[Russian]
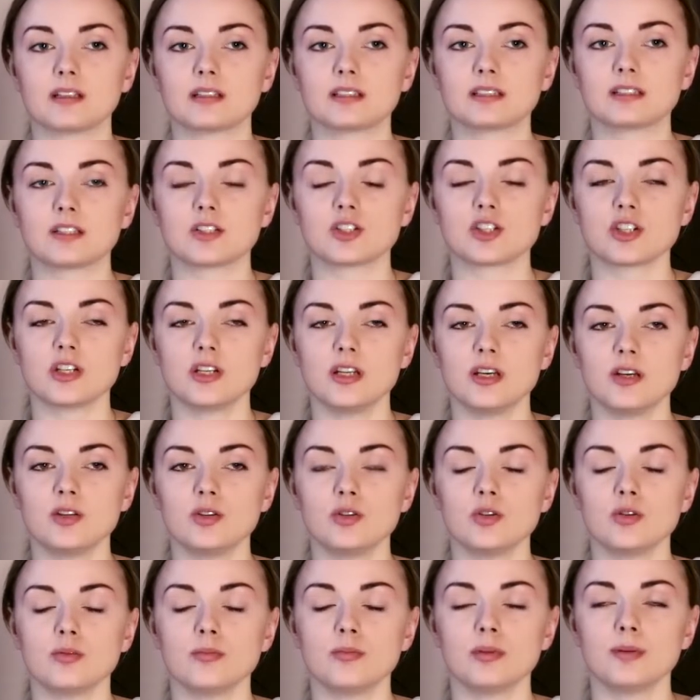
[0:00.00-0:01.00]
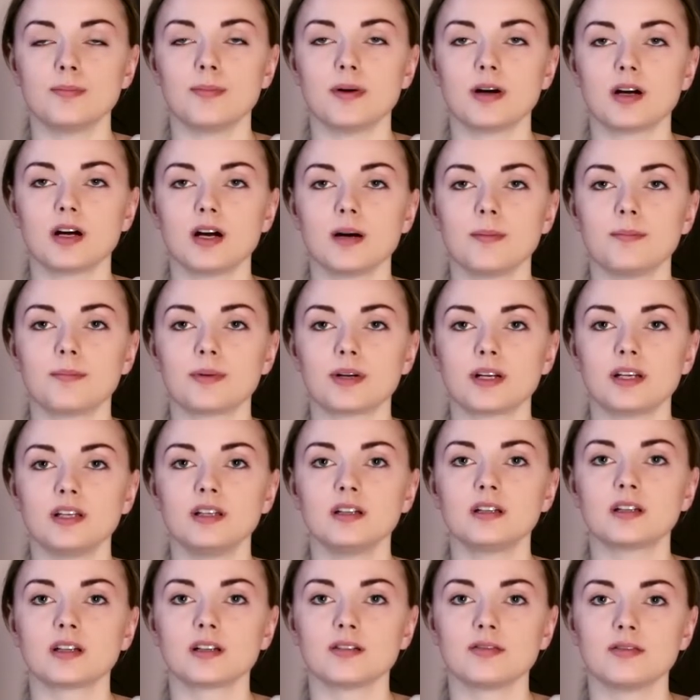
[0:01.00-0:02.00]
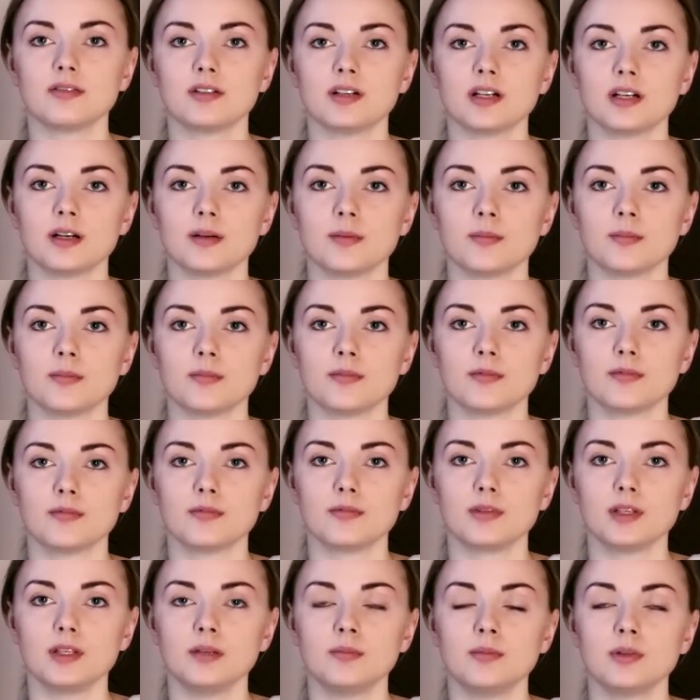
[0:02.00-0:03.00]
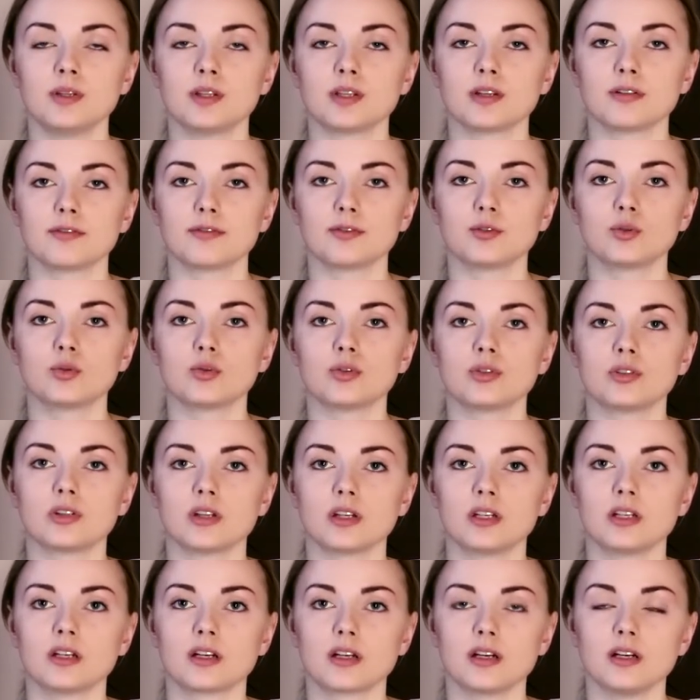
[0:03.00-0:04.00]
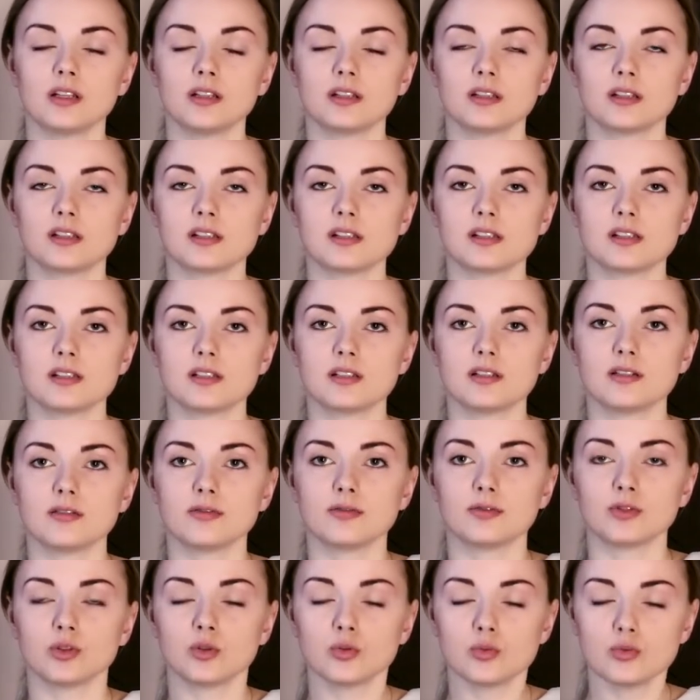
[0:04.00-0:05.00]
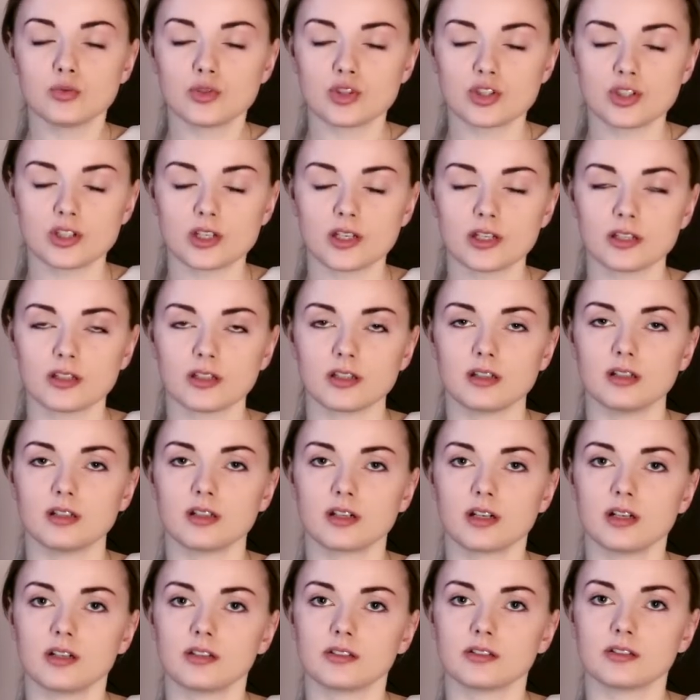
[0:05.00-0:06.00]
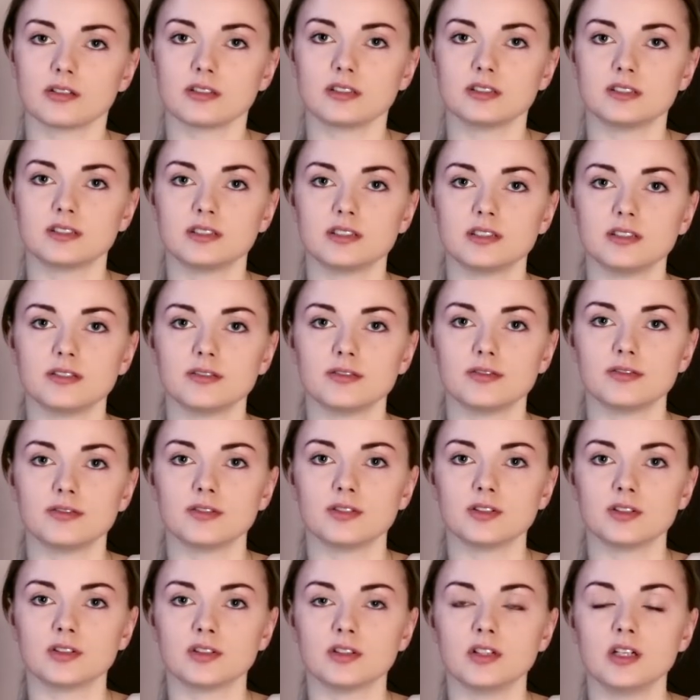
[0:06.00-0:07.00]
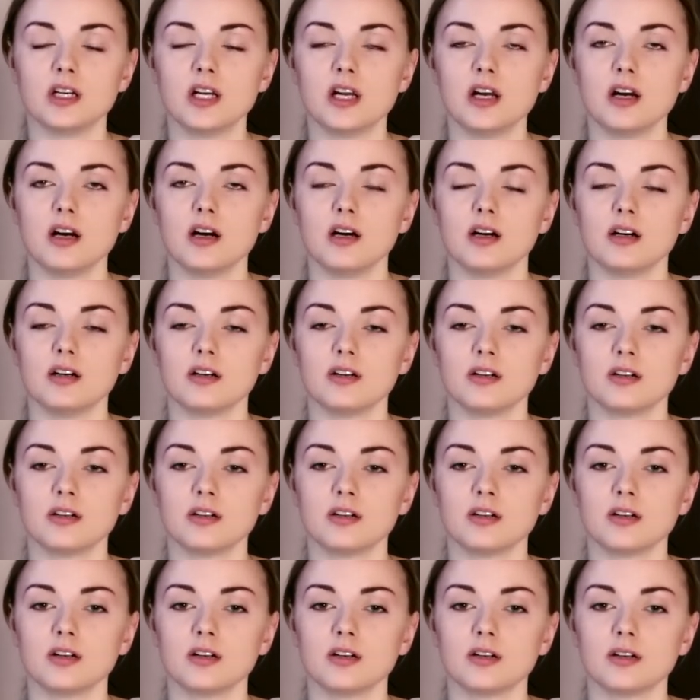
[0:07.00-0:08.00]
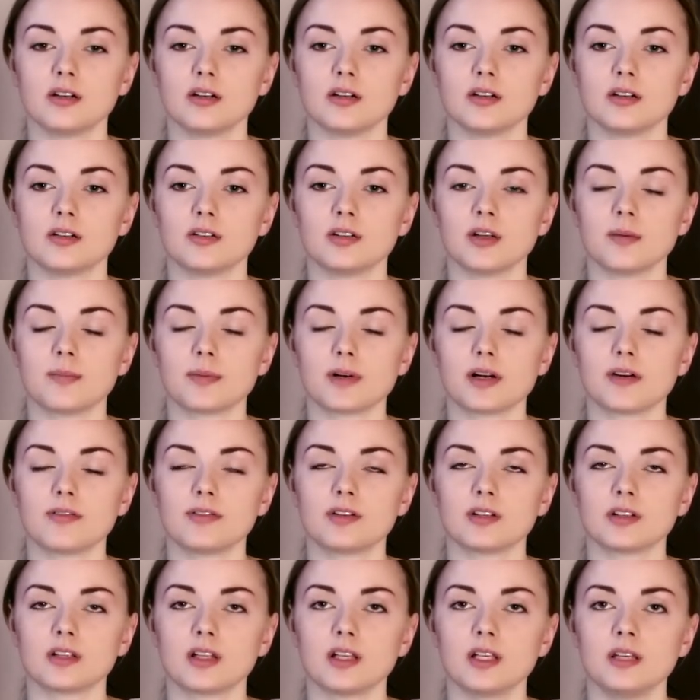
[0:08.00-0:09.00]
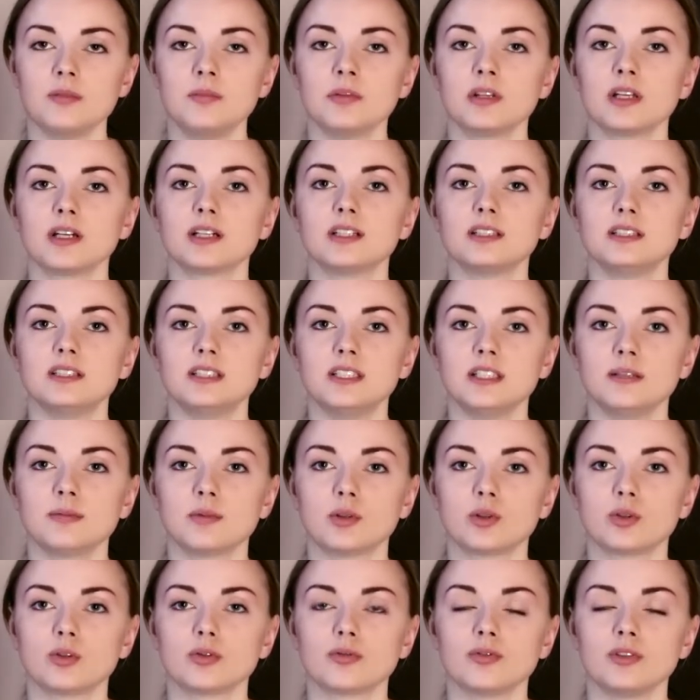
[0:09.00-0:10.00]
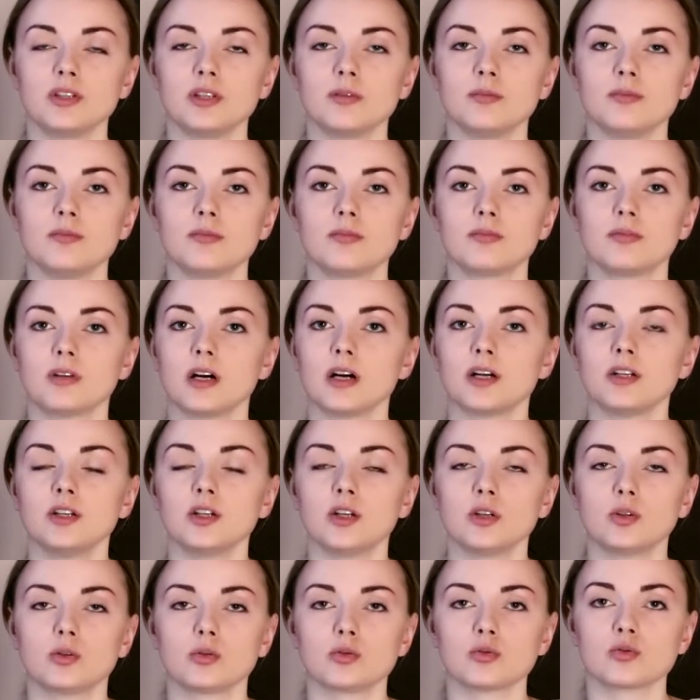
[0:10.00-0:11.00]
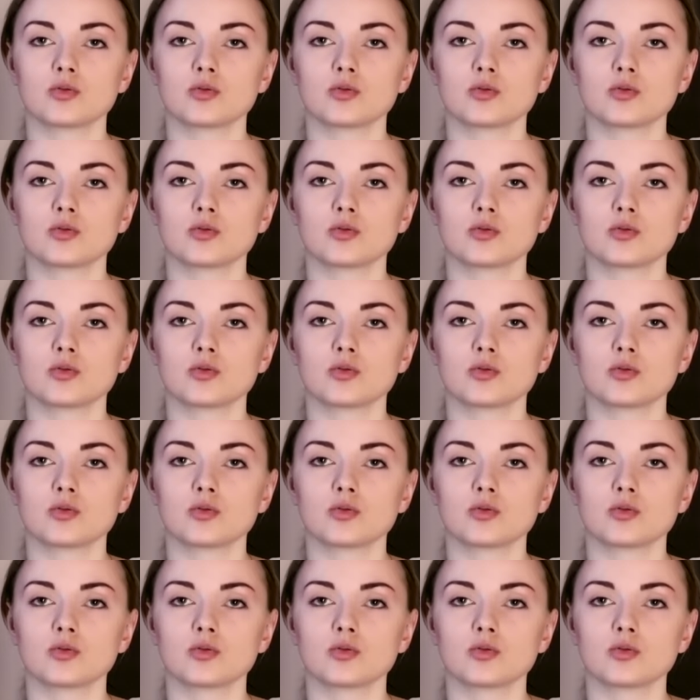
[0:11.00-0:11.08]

К сожалению, мы пока проигрываем именно в той толерантности, в нужной толерантности, в э, направленной именно к тем, кто в ней как никто